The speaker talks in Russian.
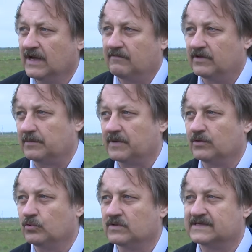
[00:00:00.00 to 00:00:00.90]
В этом
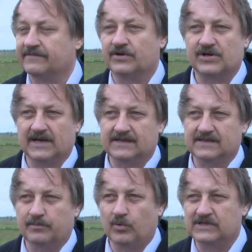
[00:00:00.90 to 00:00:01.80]
году он завершается
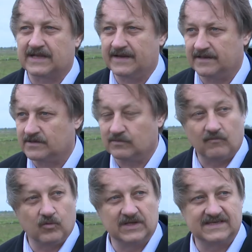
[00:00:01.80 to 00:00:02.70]
по строительству
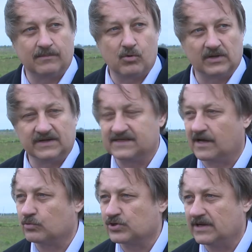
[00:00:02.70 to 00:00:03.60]
водозаборных
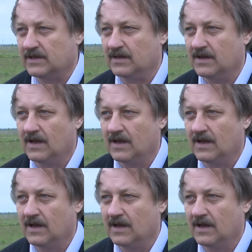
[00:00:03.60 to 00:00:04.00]
сооружений